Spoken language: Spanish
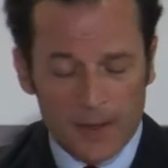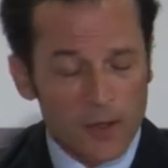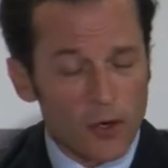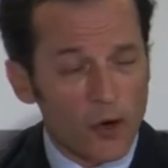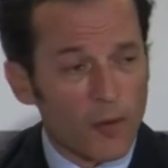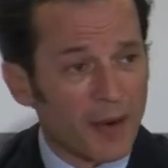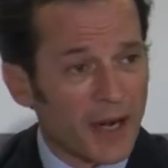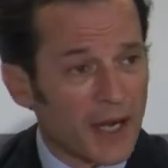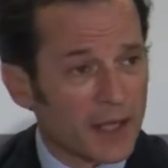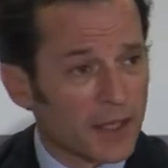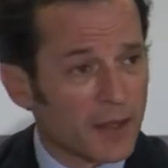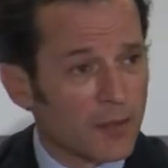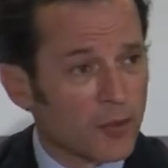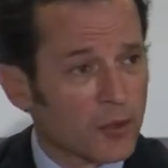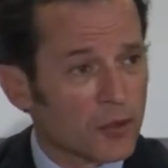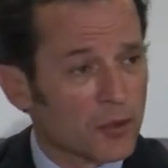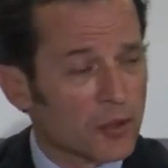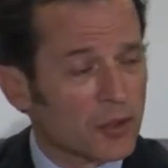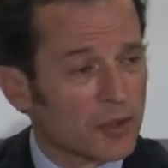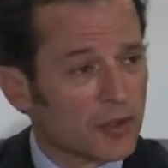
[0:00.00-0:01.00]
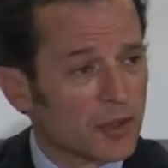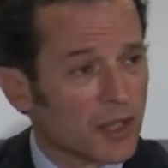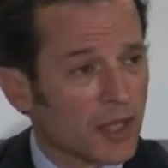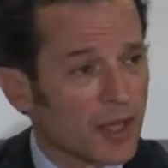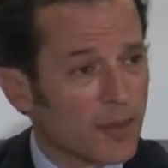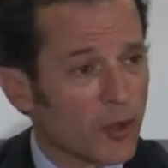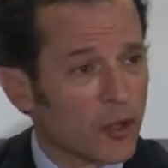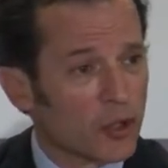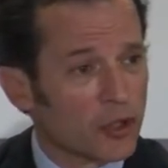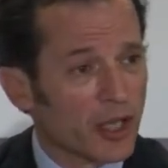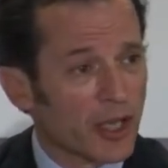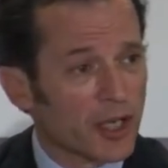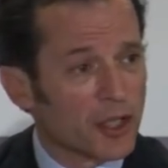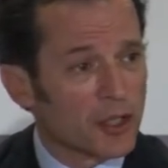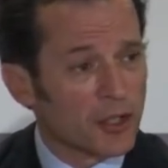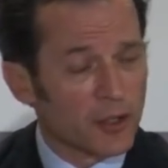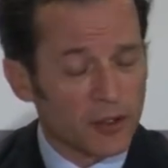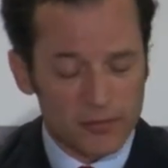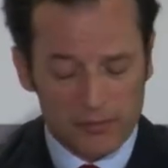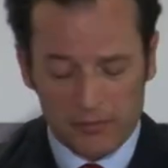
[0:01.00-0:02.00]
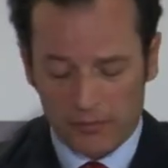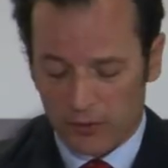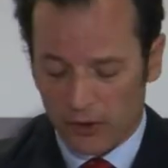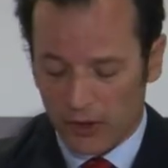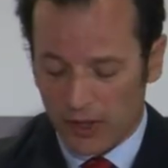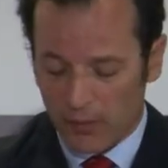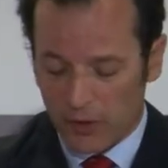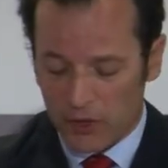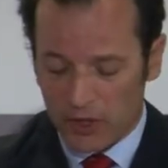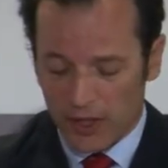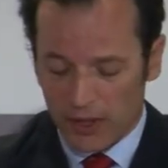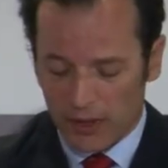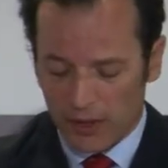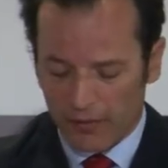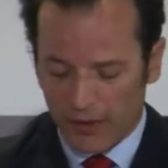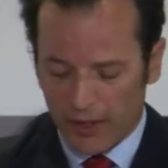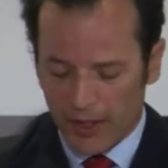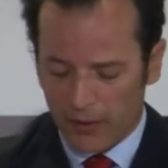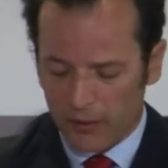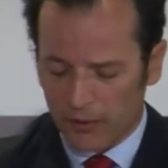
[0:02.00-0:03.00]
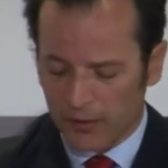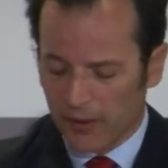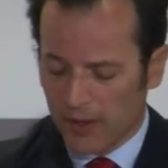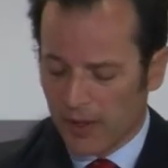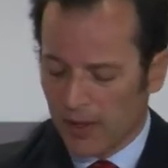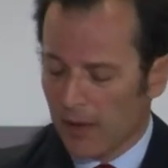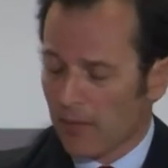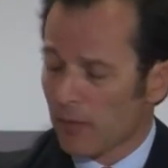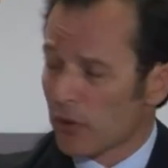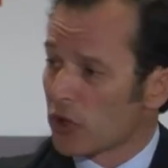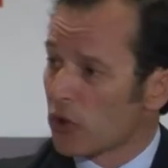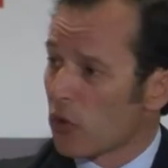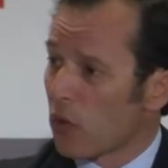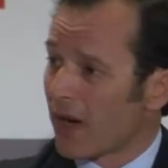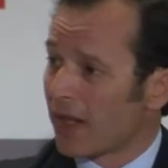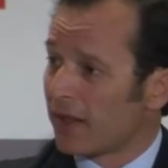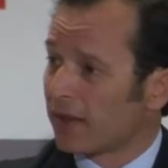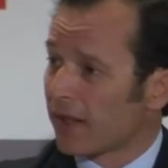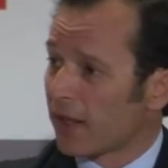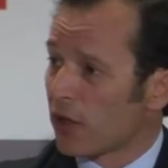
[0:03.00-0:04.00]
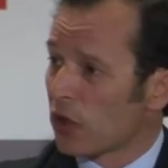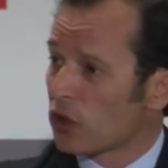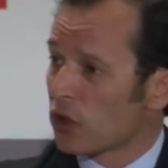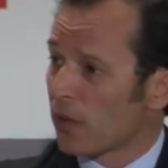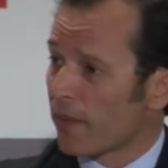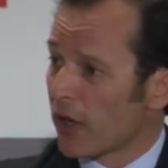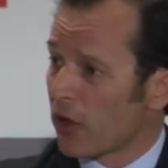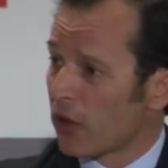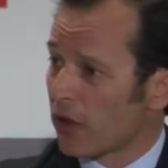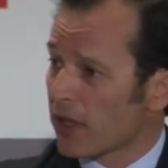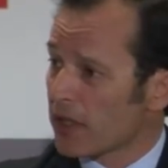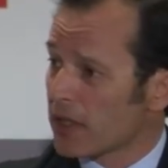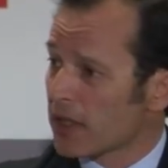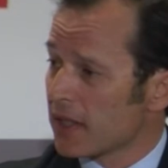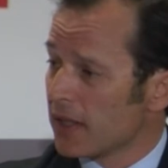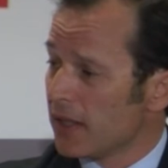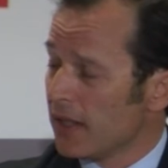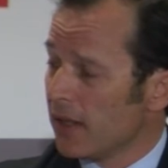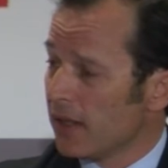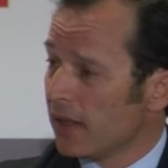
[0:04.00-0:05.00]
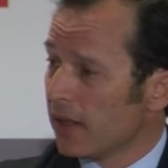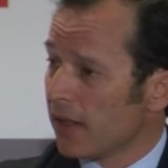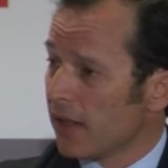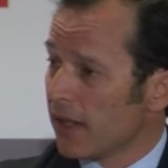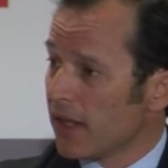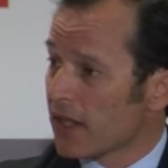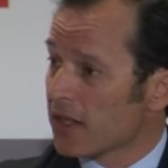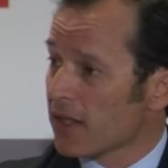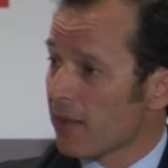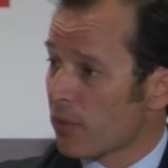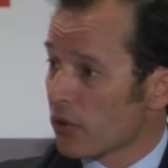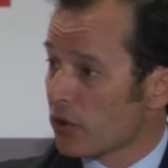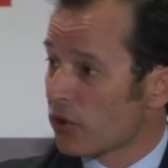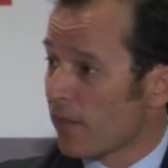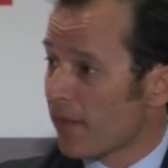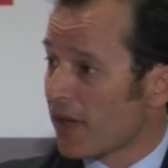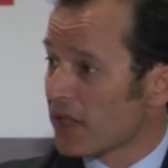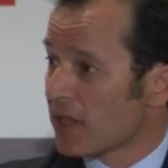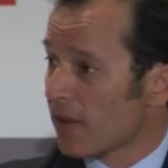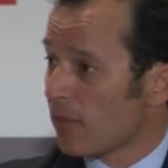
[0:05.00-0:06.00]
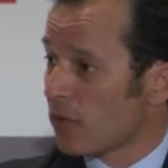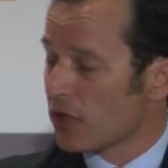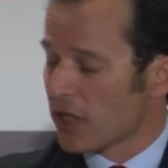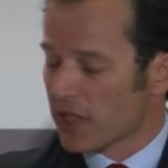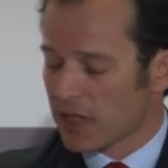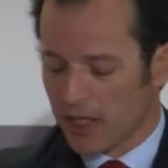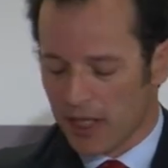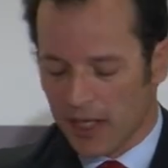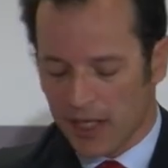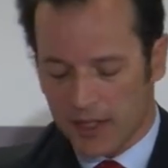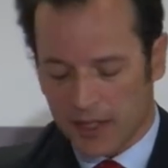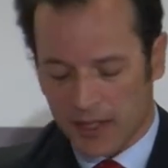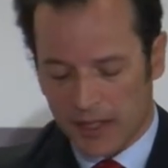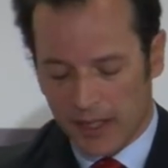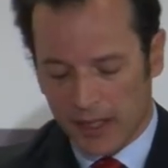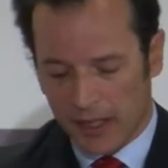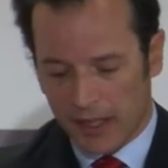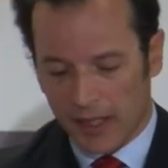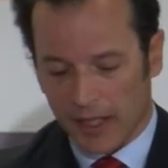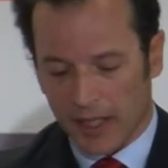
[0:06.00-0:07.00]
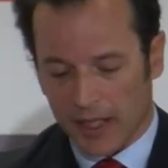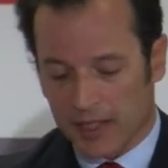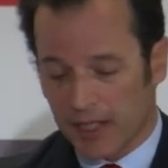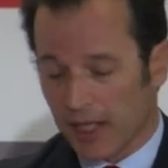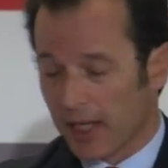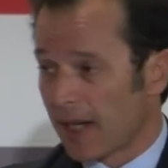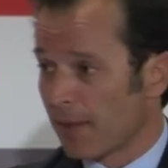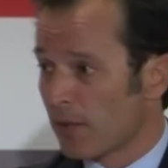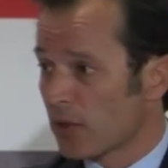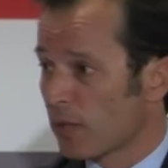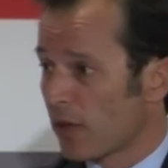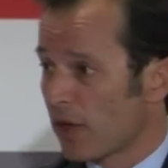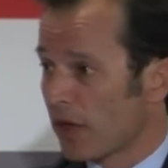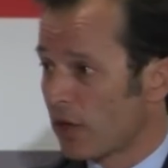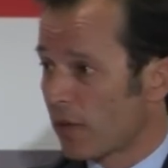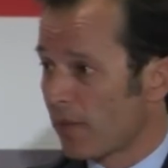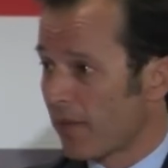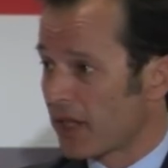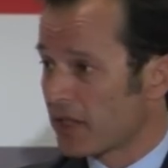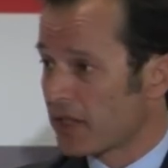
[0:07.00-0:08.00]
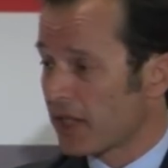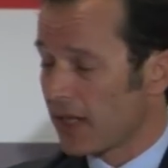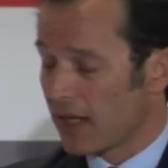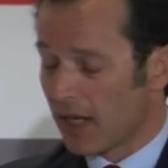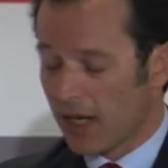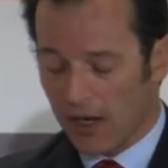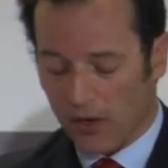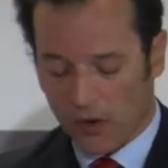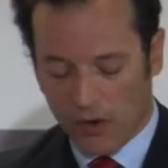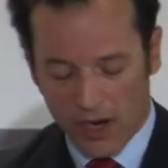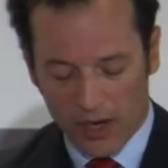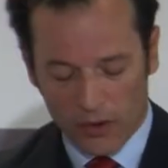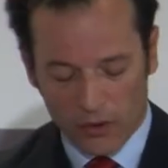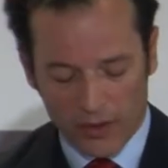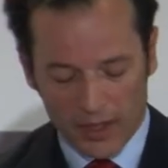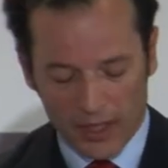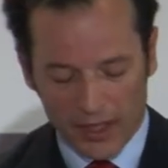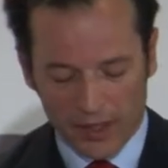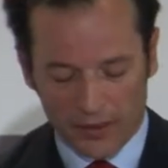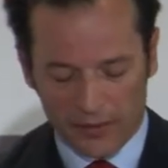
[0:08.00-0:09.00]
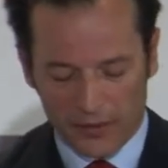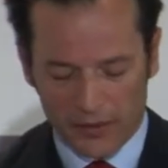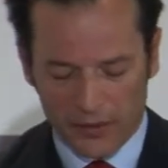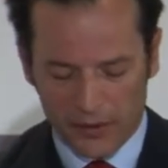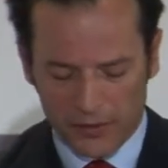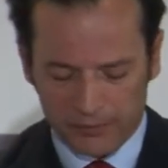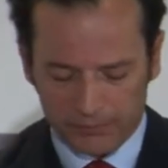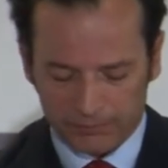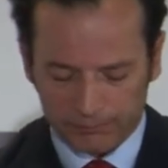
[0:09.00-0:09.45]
operativos y de modos de gestión, donde hemos identificado pues, 48 mejoras que ya se han puesto en marcha muchas de ellas y que seguiremos poniendo en marcha a lo largo del ejercicio.